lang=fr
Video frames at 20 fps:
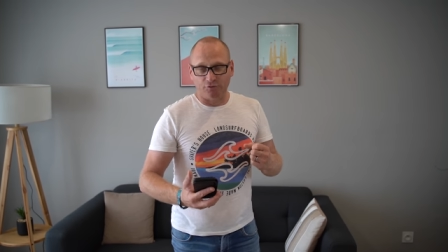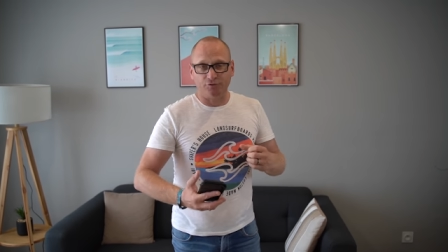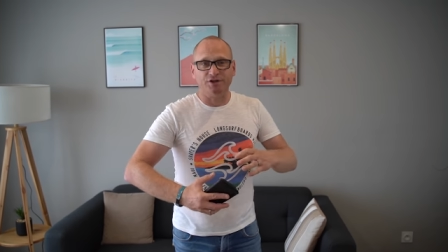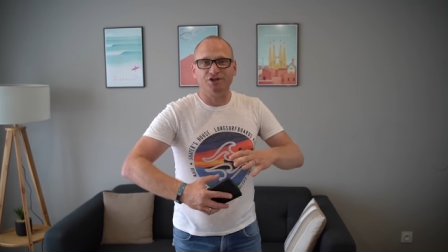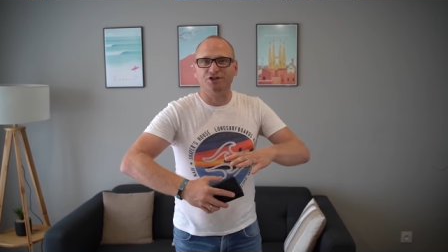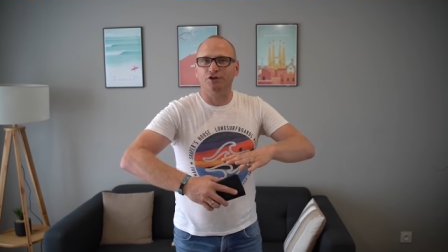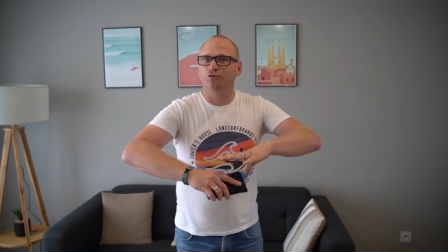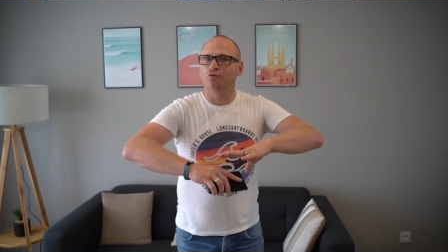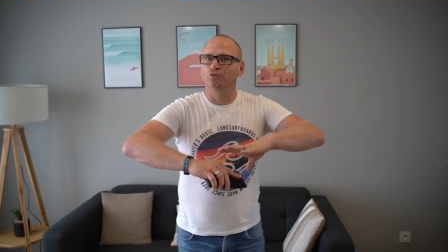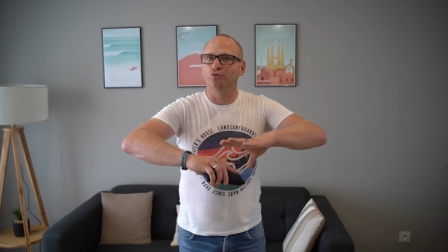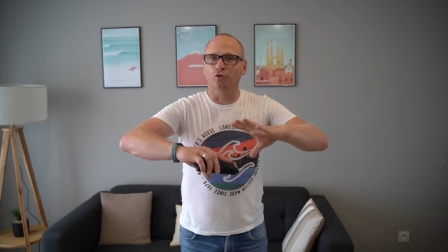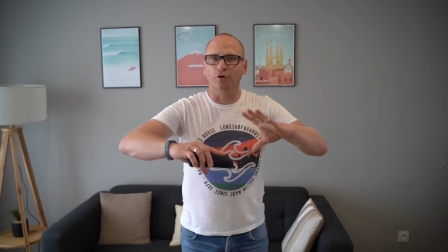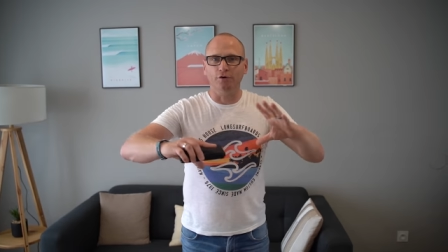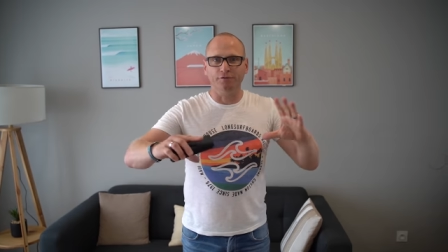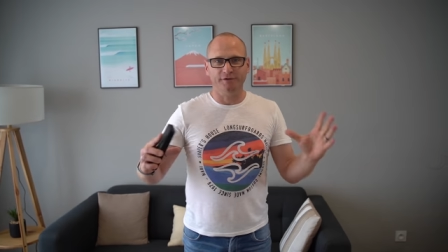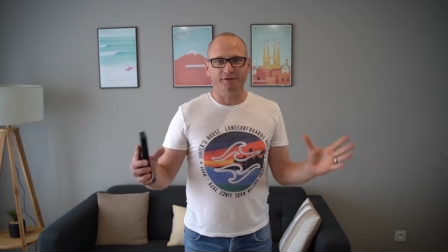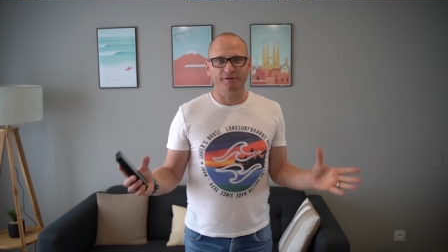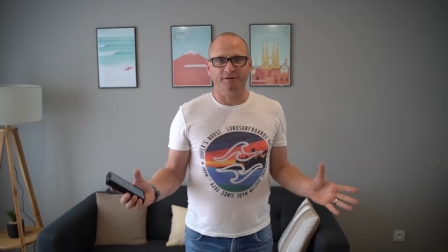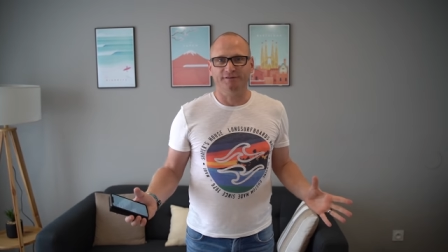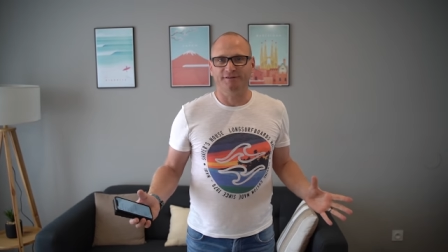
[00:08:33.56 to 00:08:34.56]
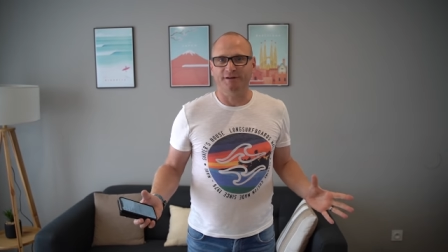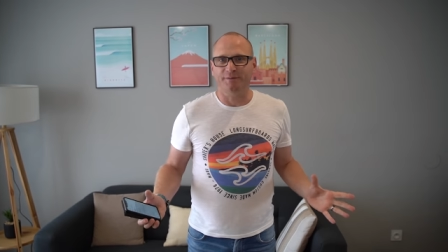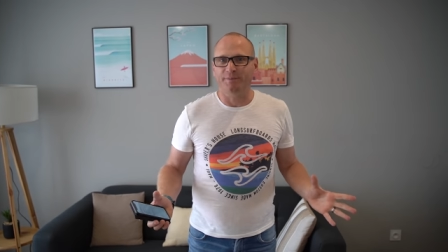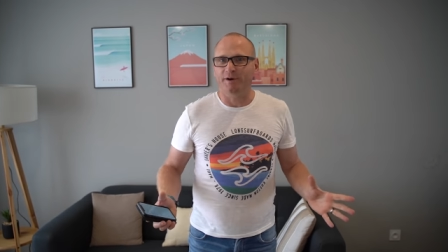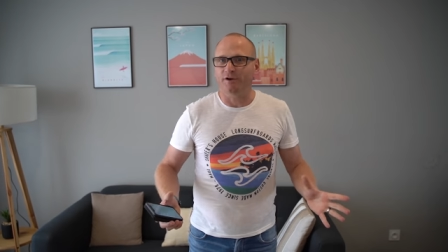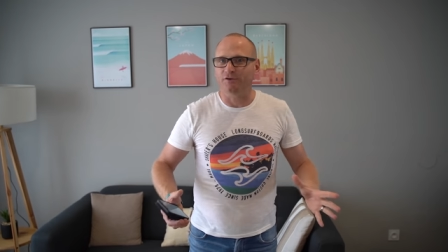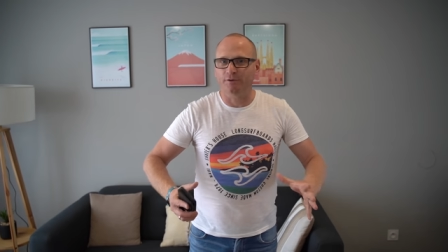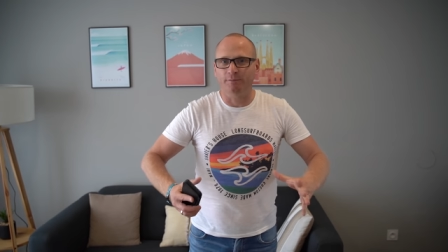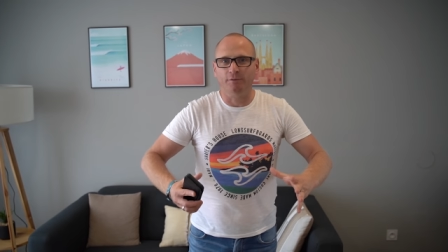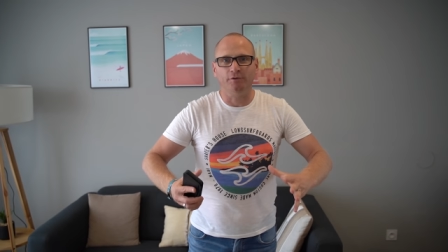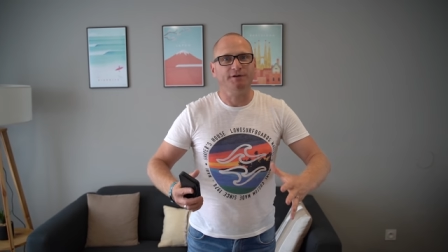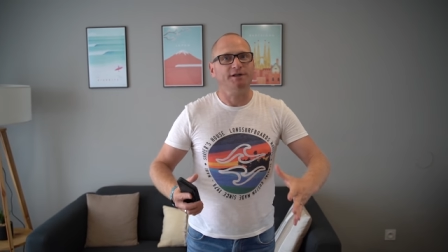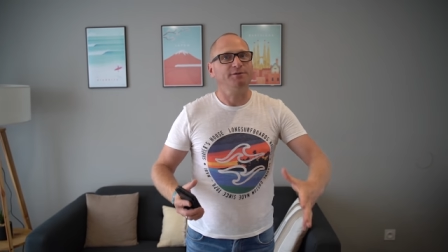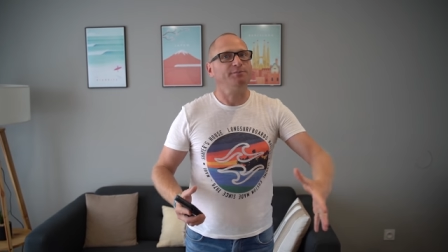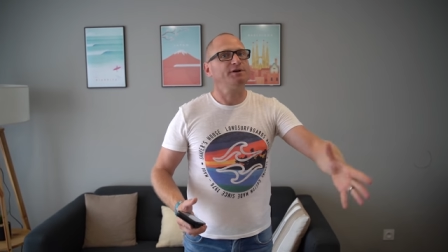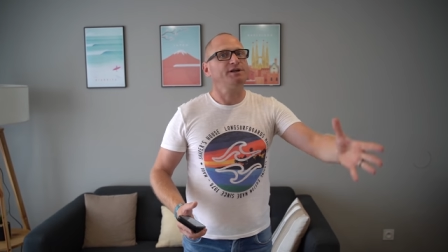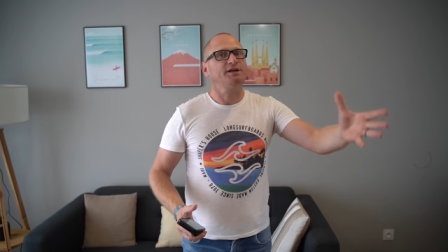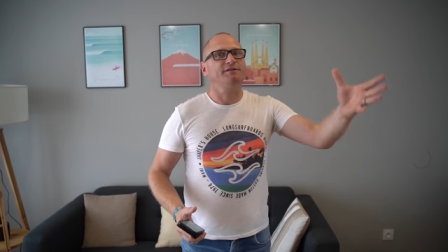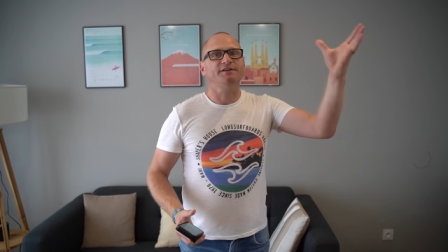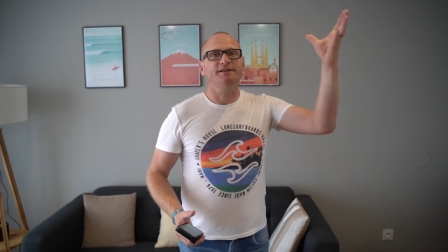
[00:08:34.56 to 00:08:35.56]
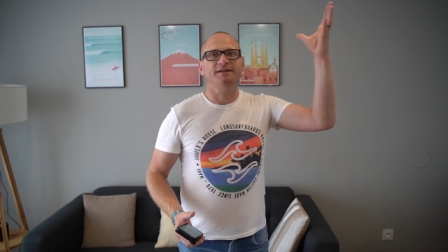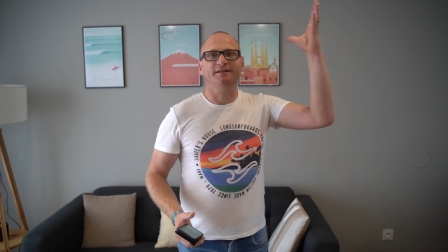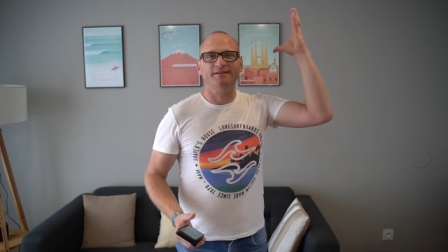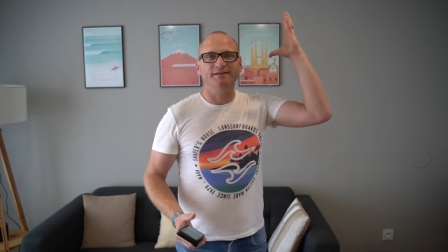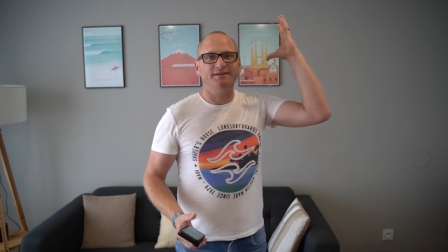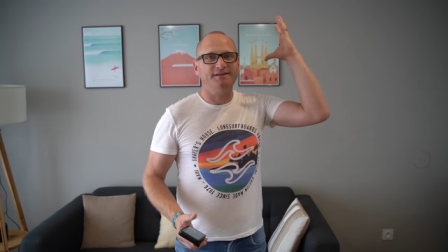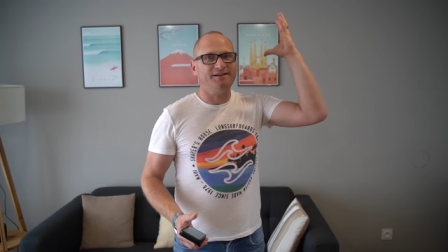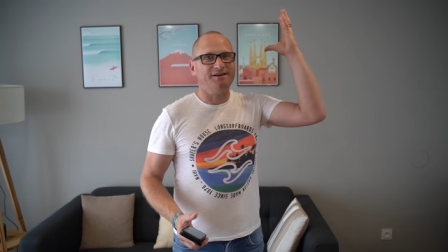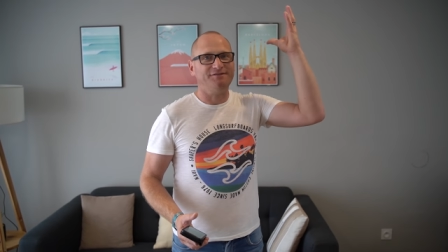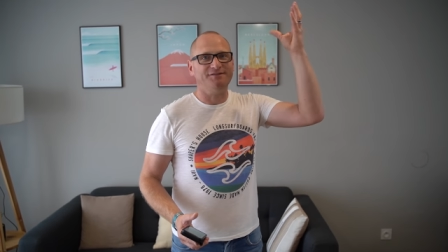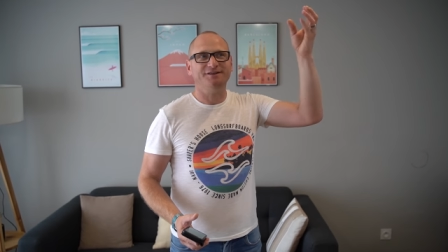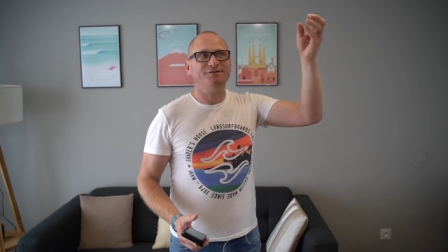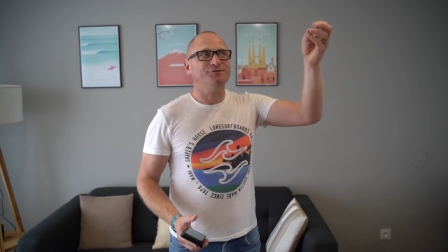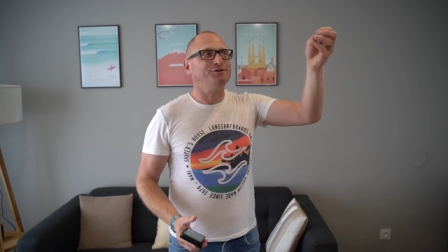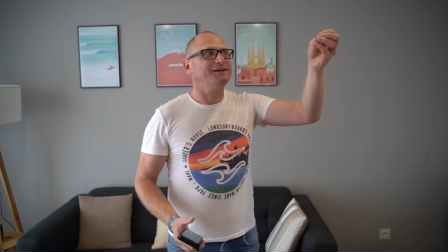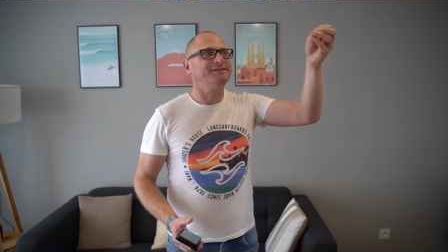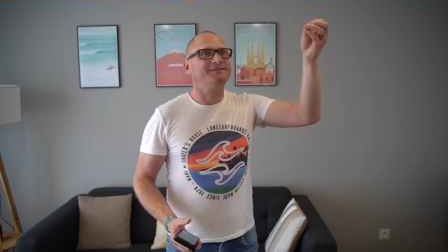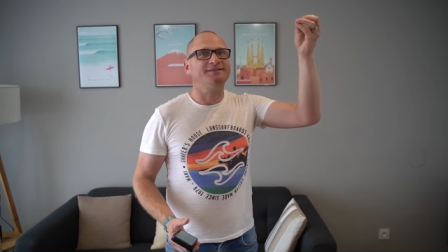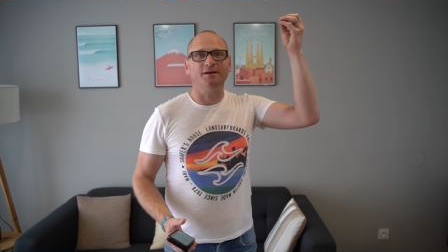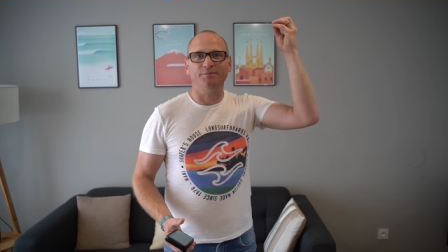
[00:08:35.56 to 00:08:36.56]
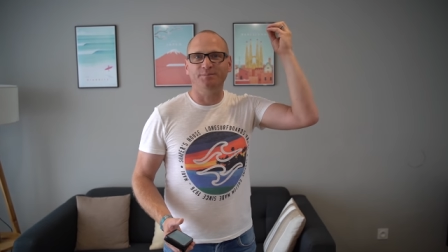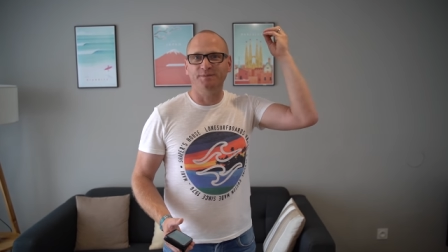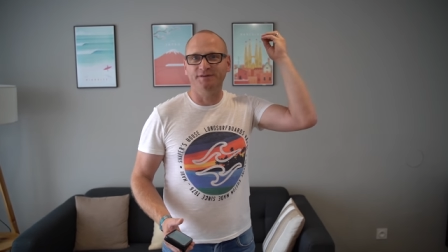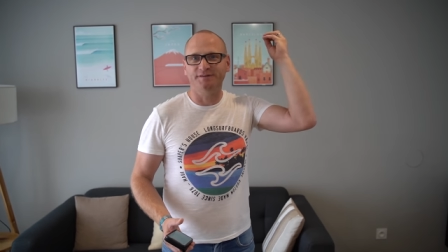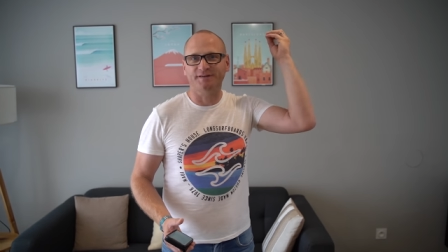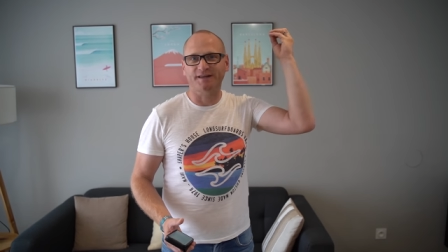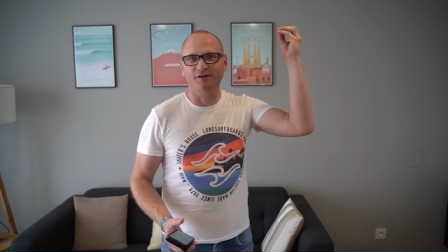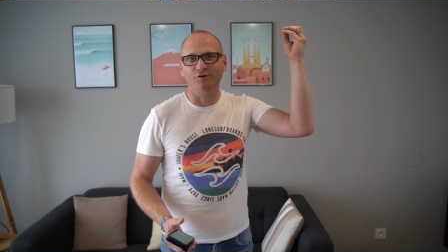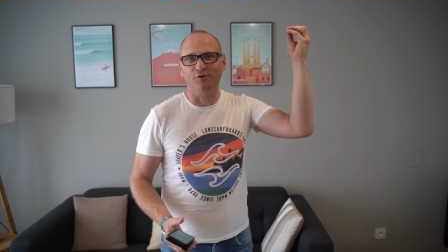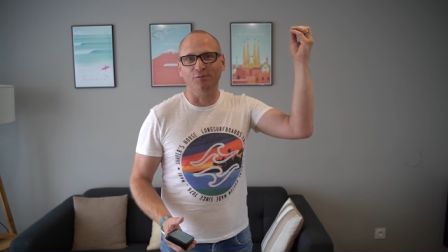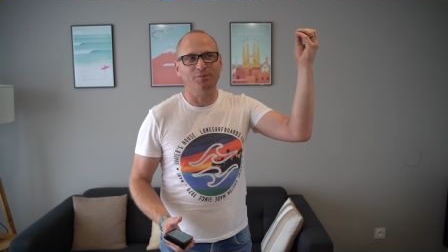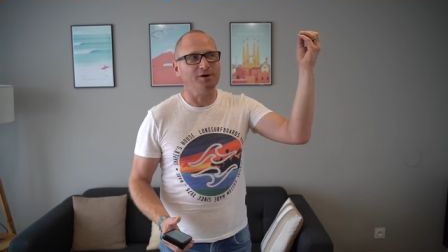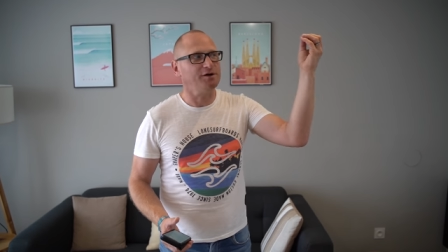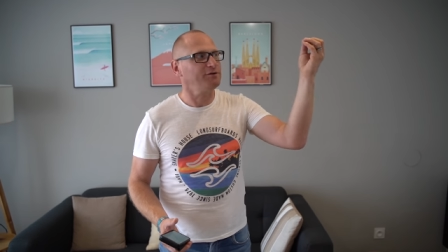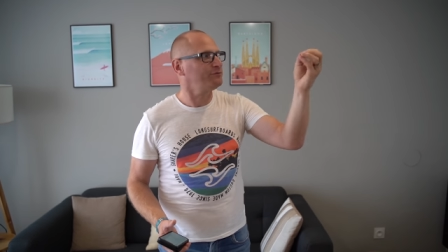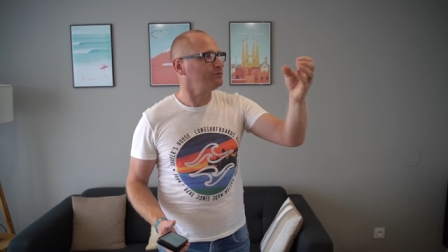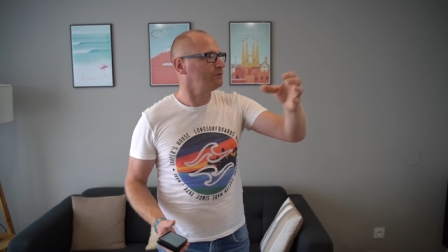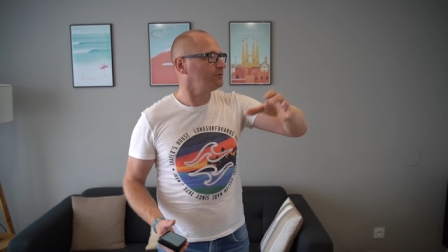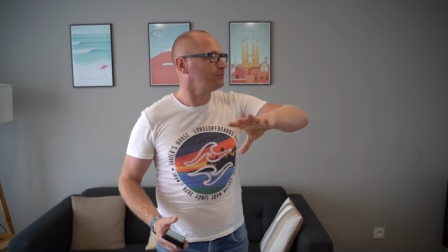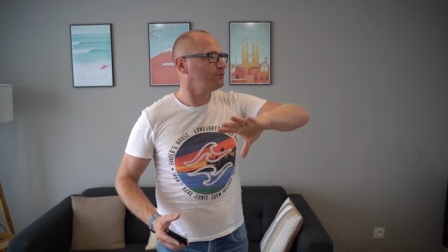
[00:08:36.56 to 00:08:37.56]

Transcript: Ensuite, j'ai tout refait dans cet appartement. Honnêtement, il y, avait, il y avait de la tapisserie au plafond.